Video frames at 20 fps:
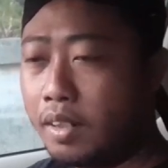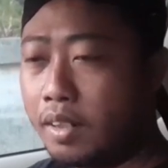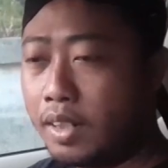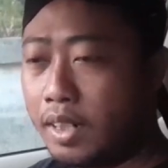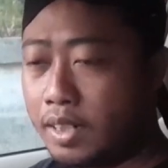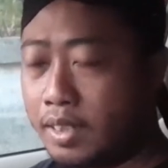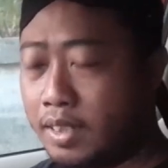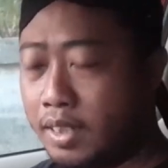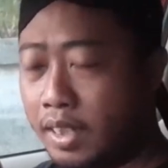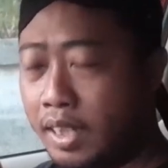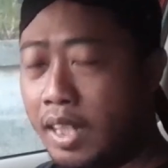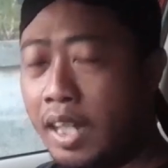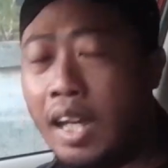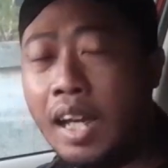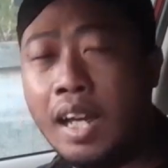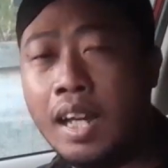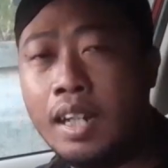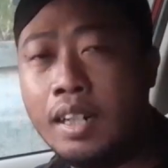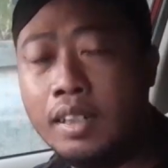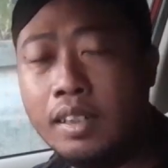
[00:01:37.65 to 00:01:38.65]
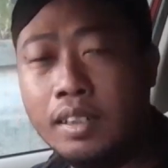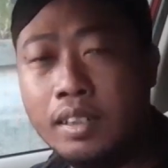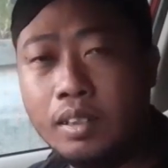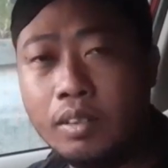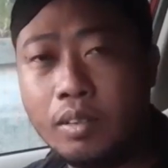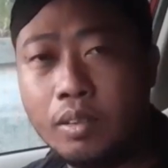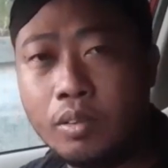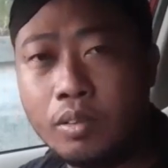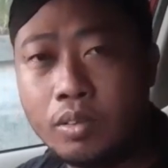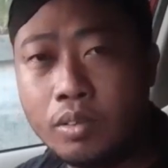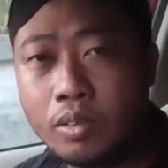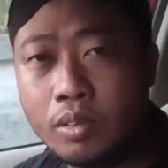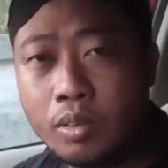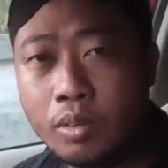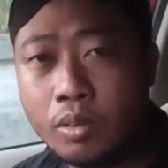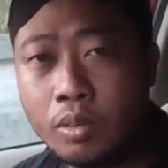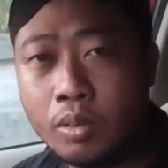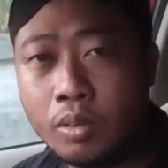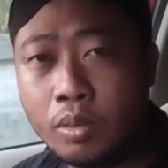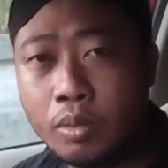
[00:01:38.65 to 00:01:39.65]
kerezekian,
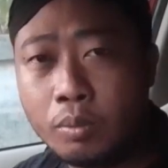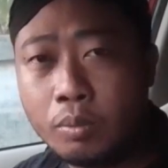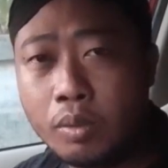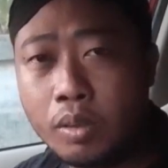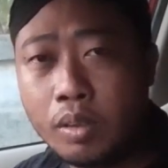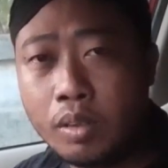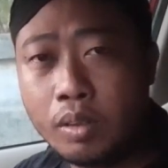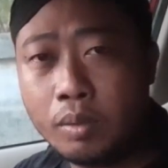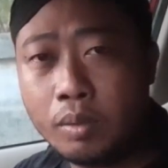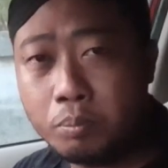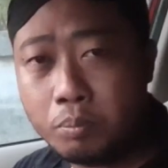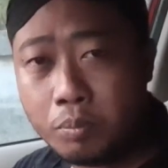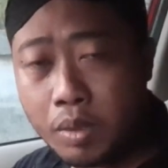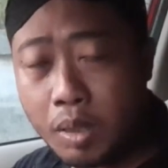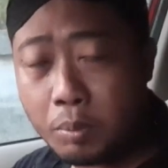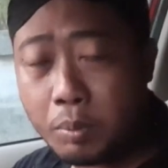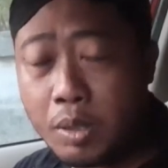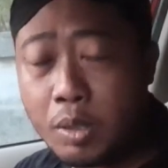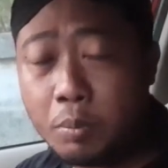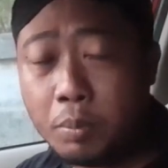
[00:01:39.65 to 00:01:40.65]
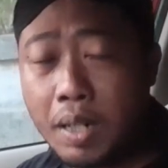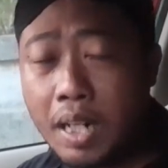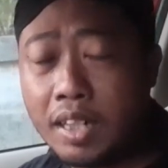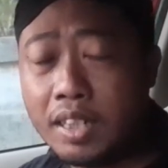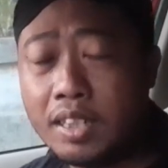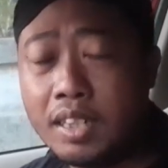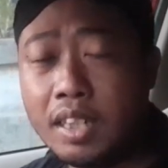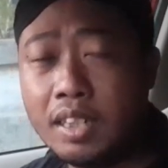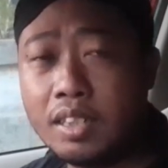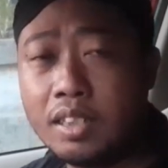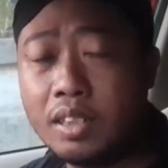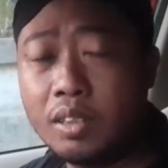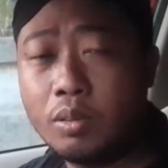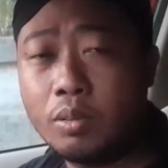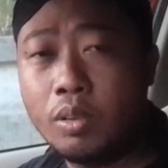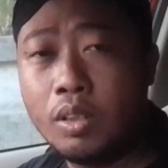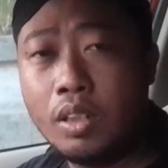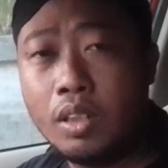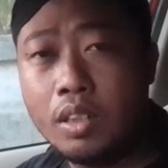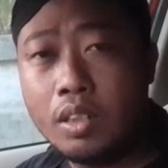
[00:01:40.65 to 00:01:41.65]
untuk termasuk pelarisan di
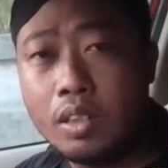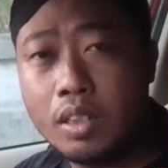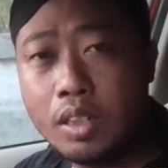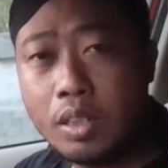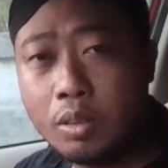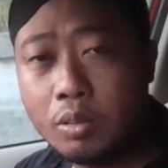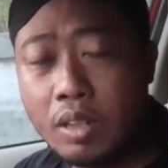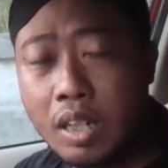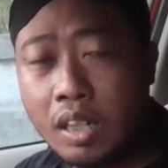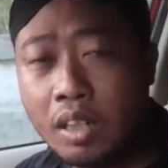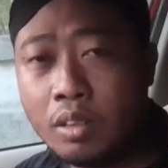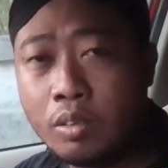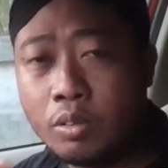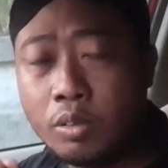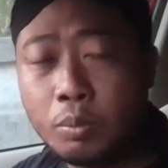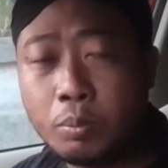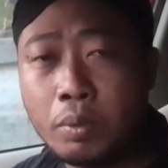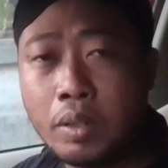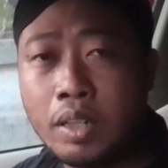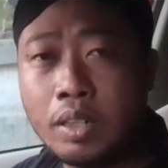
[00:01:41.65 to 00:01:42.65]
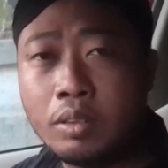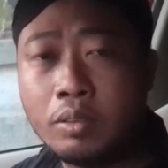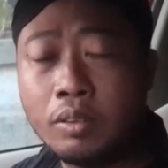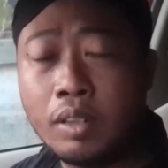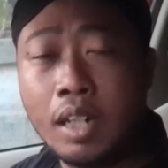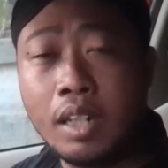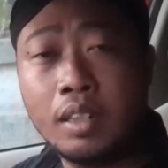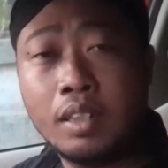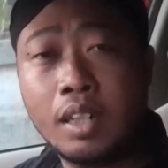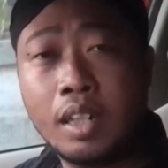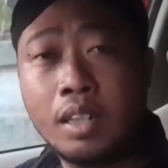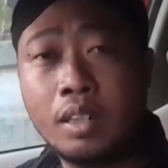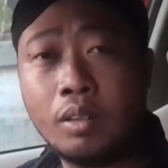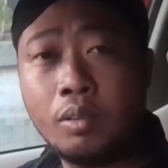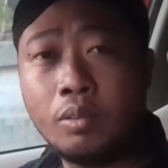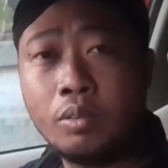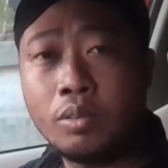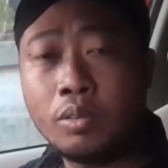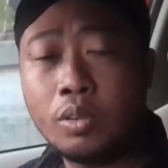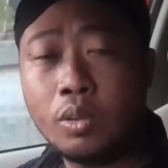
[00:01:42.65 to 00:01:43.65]
situ digunakan untuk perlindungan dan
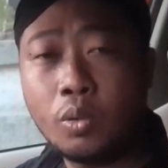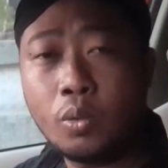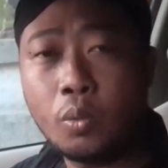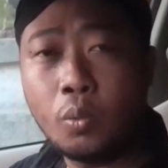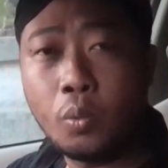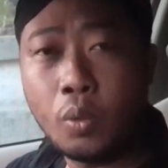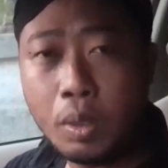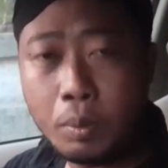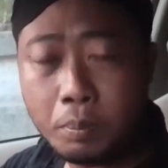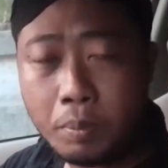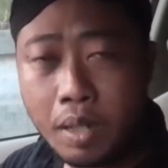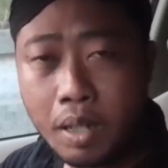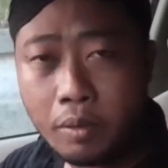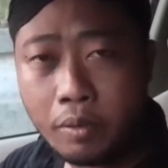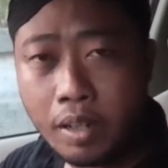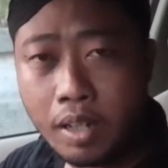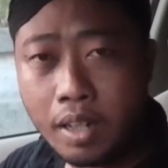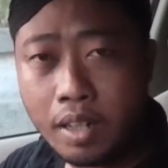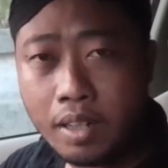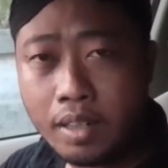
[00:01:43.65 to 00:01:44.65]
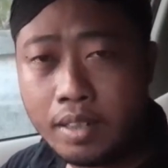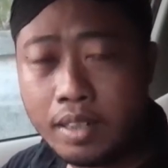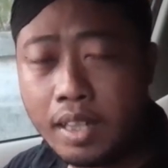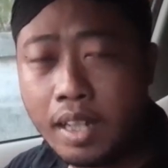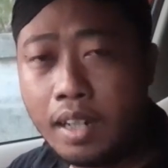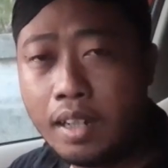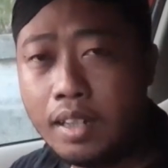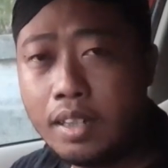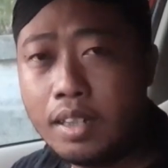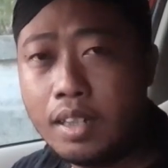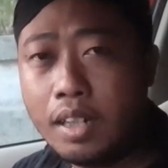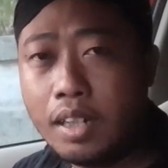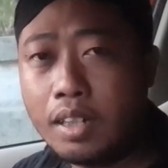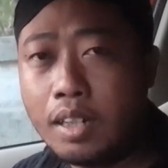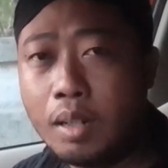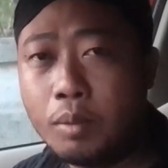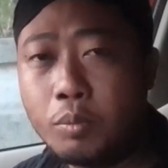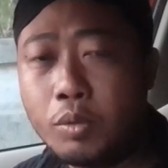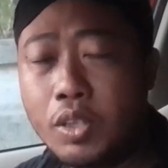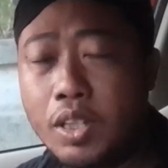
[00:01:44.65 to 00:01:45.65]
untuk wibawa ya ini
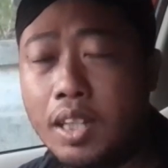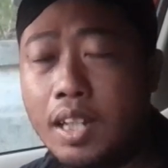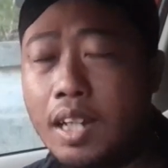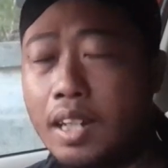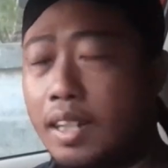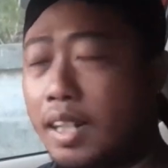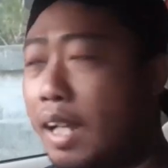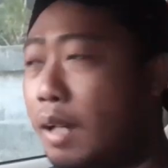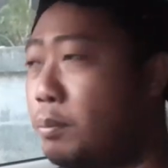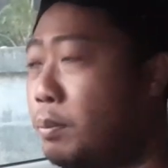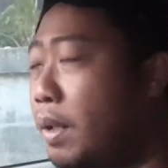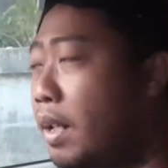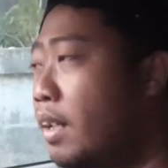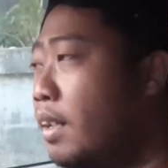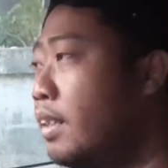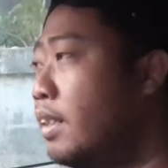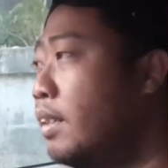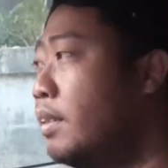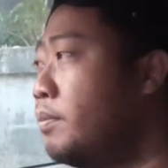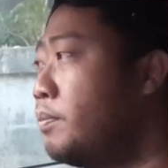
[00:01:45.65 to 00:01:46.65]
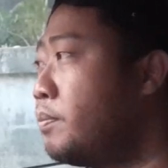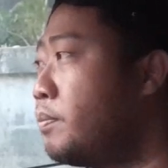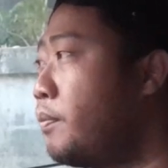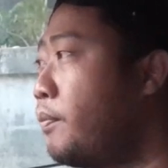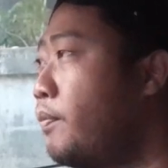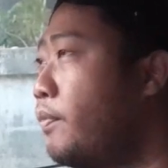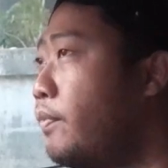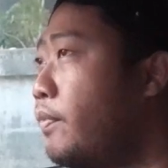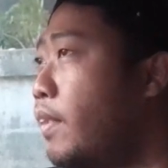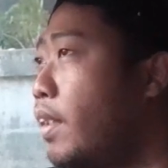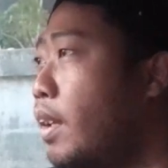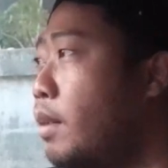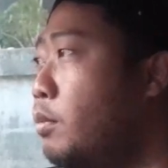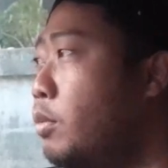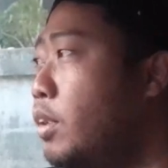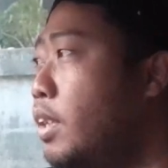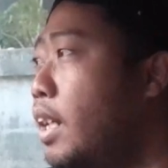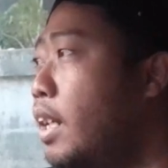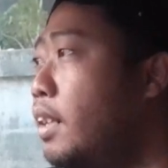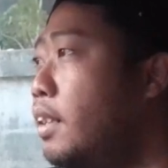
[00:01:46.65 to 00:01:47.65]
adalah mustika kelapa
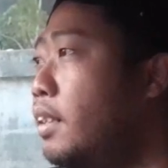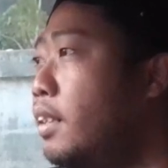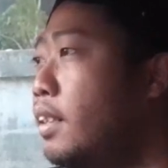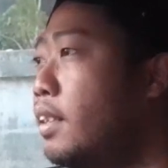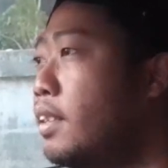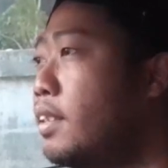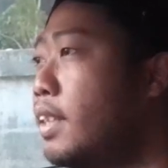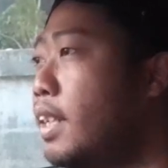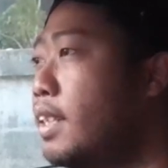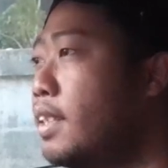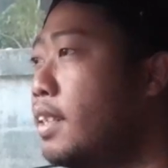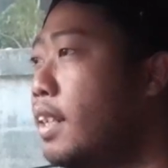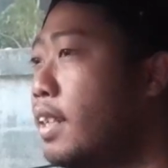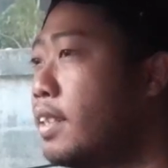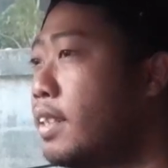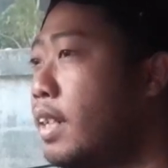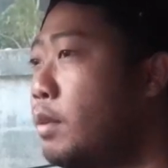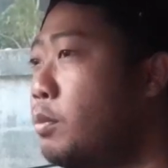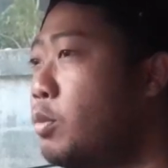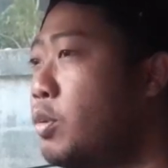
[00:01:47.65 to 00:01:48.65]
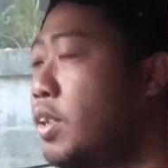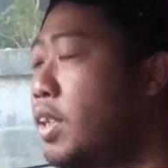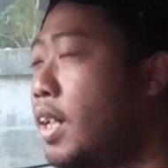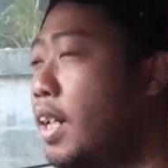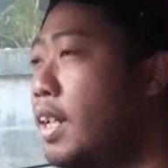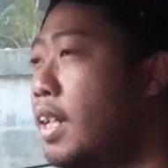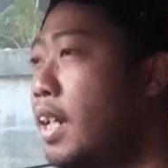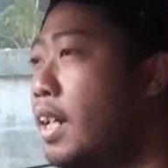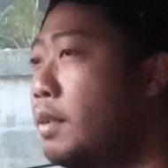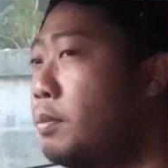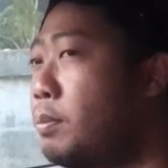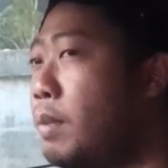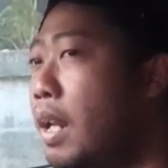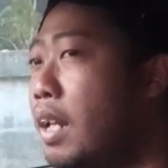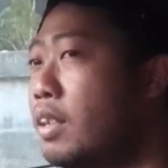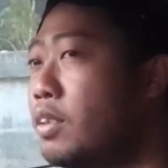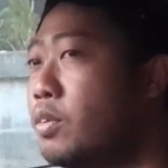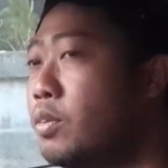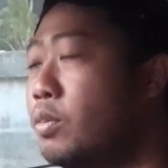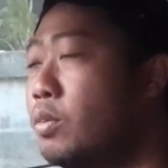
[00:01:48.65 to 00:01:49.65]
kemudian saya jelaskan mustika yang
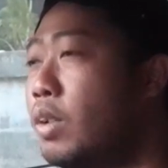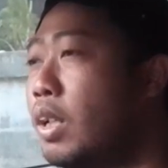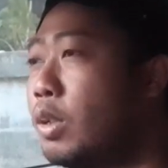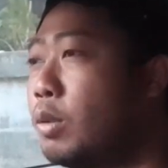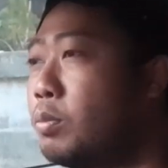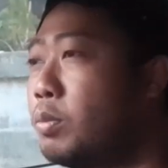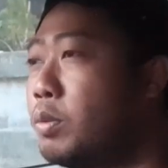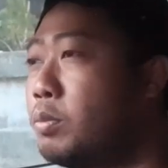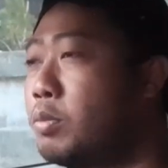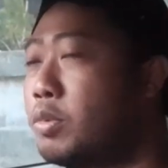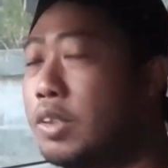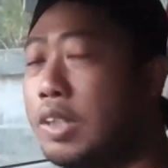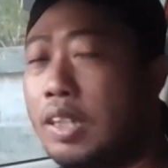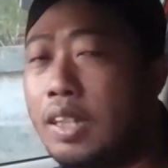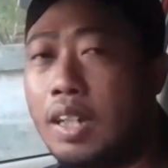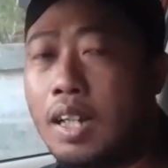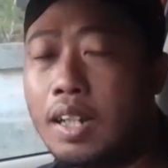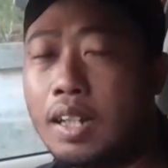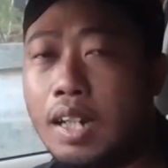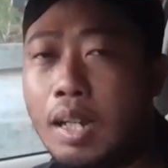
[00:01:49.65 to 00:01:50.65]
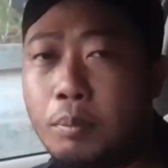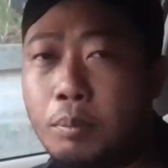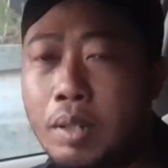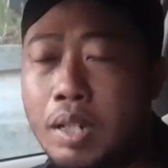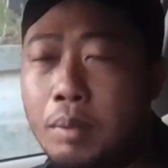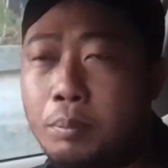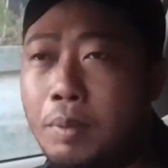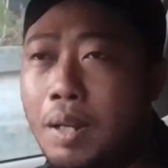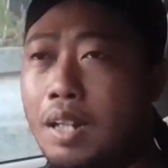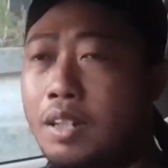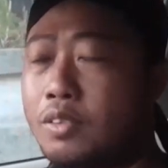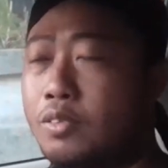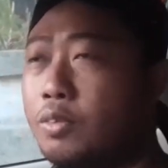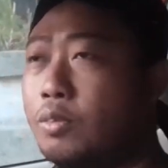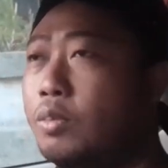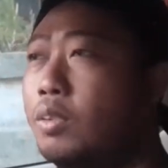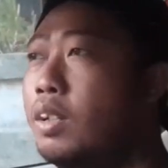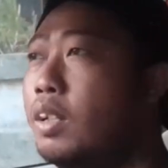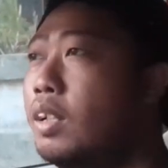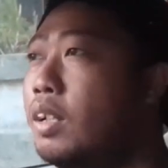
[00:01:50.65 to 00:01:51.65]
palsu ataupun mustika kelapa yang
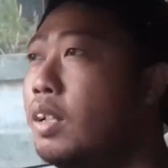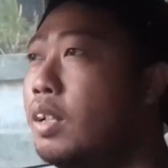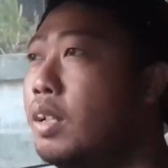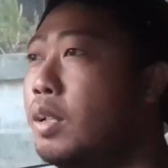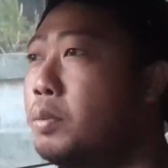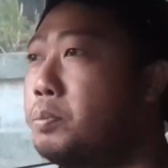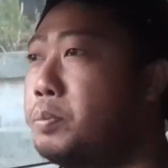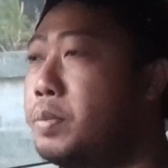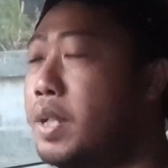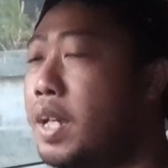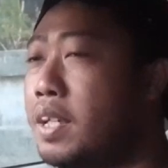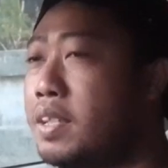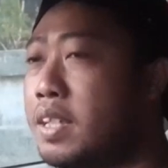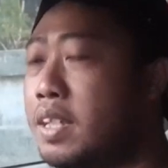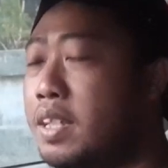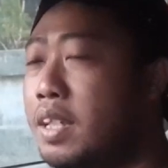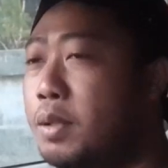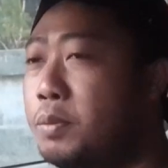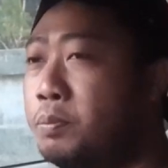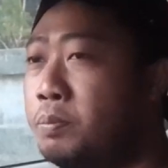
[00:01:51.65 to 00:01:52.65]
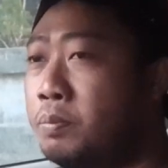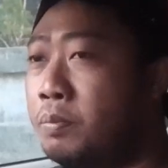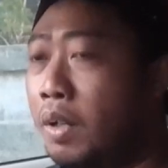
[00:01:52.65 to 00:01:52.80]
palsu biasanya